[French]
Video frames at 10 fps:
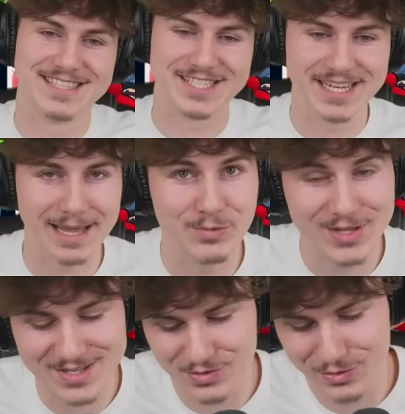j'ai une
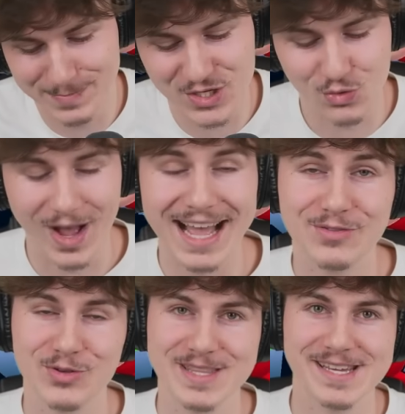réputation de pigeon à
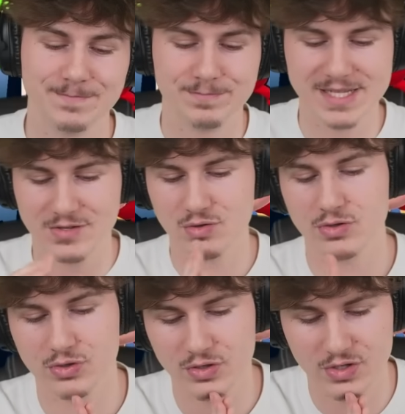tenir. Bien
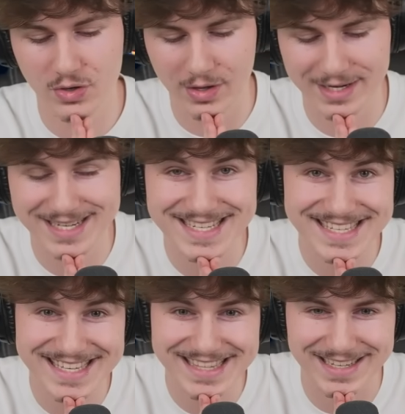sûr, je sors les
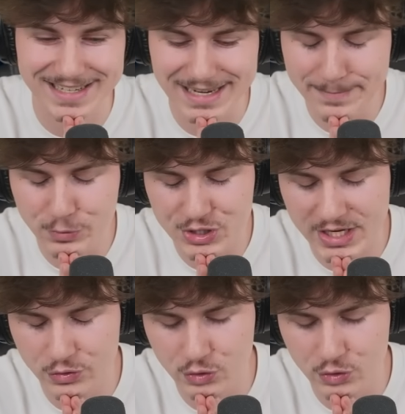skins les plus chers du